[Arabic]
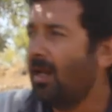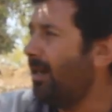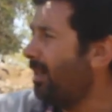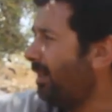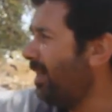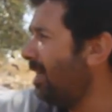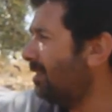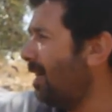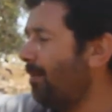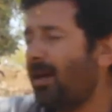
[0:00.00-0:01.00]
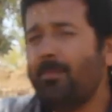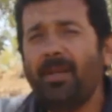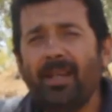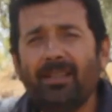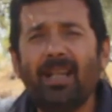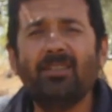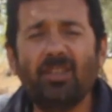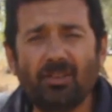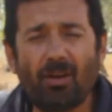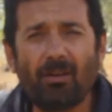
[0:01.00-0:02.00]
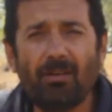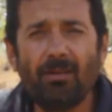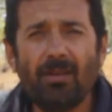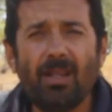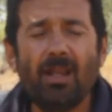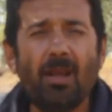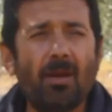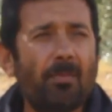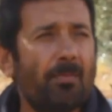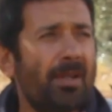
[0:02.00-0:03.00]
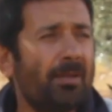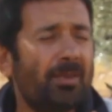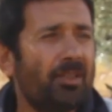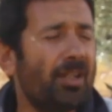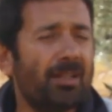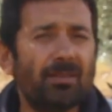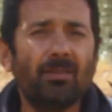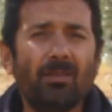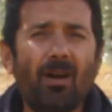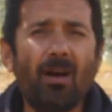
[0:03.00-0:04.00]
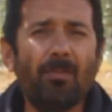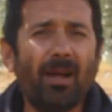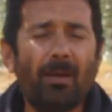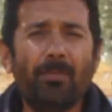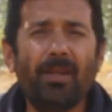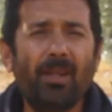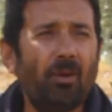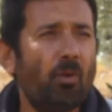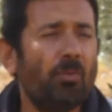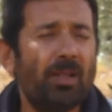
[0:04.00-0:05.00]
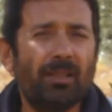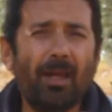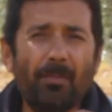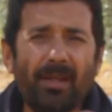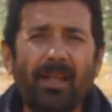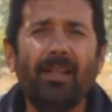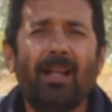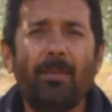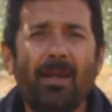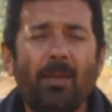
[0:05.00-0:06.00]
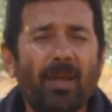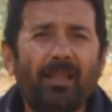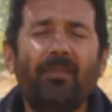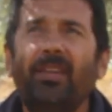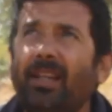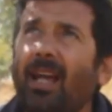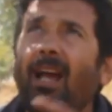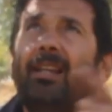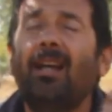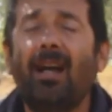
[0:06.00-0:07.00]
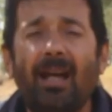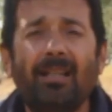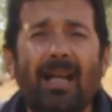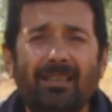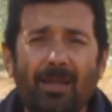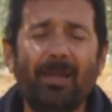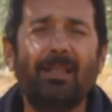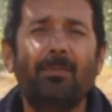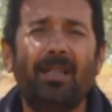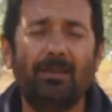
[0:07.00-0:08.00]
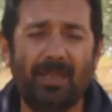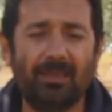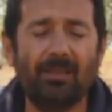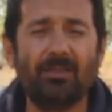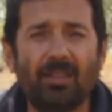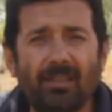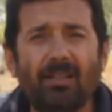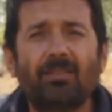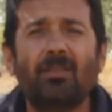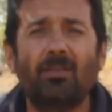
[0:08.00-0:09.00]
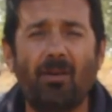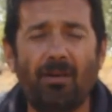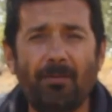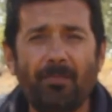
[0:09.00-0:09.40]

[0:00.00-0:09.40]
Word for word: الاكياس عم نخبيهن تحت الشجر من بتجي الاستطلاع بنخبيهن وبنتخبى نحن كمان بنختفي عنا عنا حتى ما ما, ما ترصدنا الاستطلاع